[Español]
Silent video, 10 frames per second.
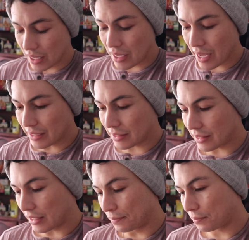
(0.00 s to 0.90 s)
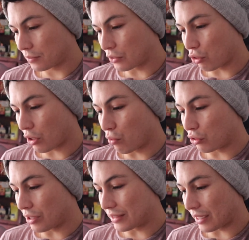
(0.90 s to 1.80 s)
Y este, yo que
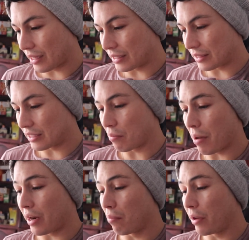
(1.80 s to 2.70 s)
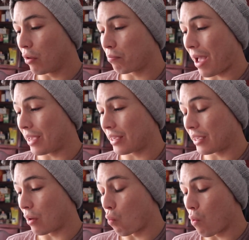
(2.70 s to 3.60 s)
voy a utilizar de este, es el el mío,
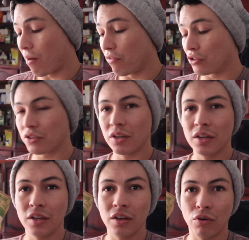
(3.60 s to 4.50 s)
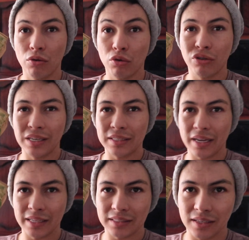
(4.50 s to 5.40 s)
Pancake un Waffles. Hoy voy a
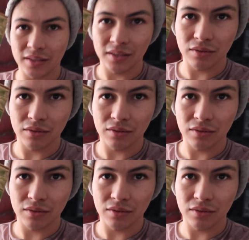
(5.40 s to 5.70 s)
utilizar esta.